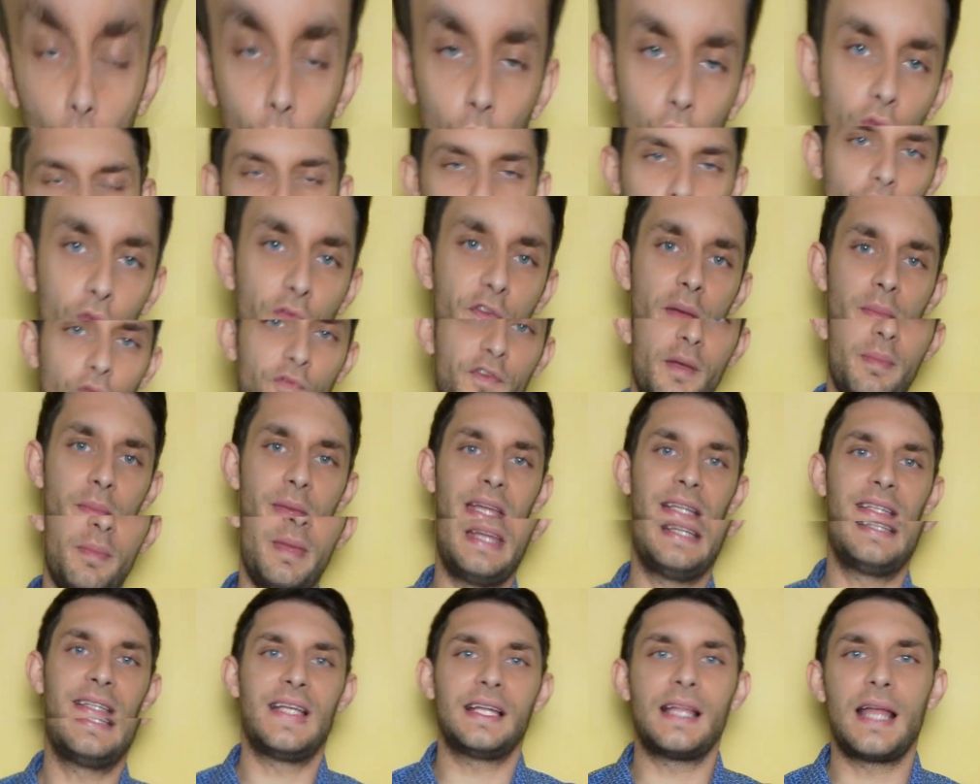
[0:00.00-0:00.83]

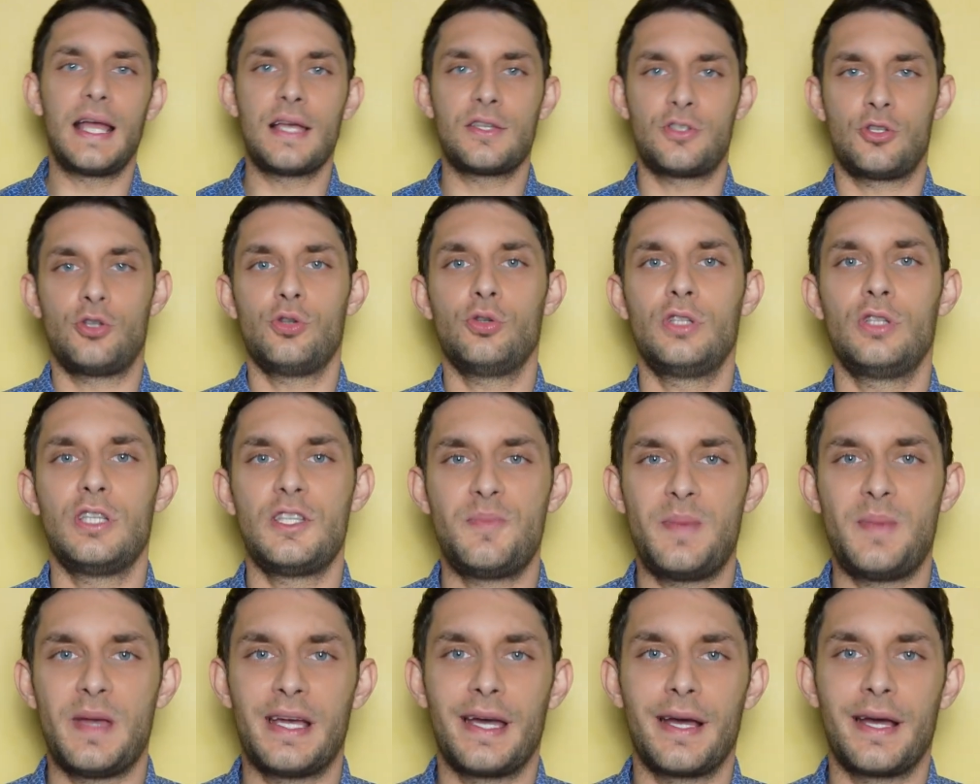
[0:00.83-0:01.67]
Ovviamente adesso io ti
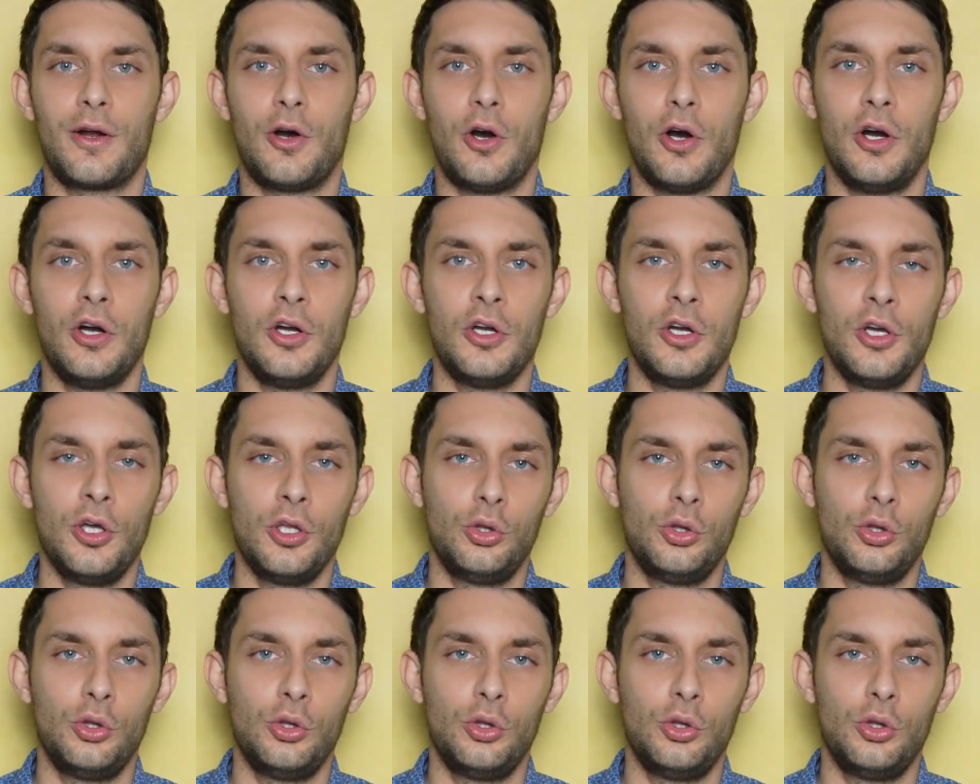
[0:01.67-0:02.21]
spiegherò